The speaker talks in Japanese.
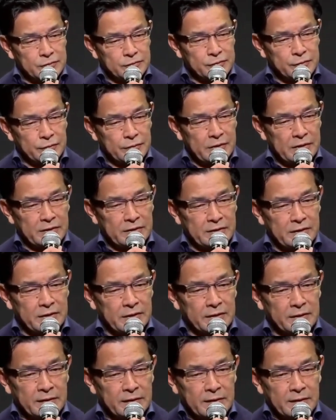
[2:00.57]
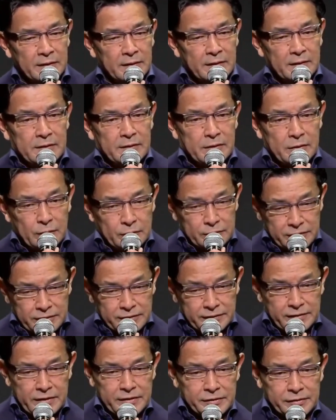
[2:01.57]
そうやって日本
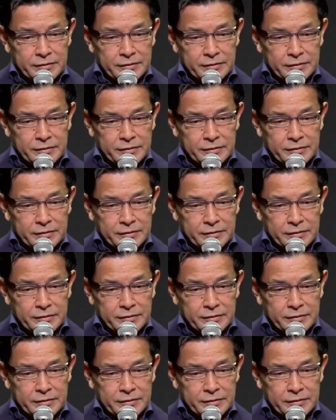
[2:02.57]
人選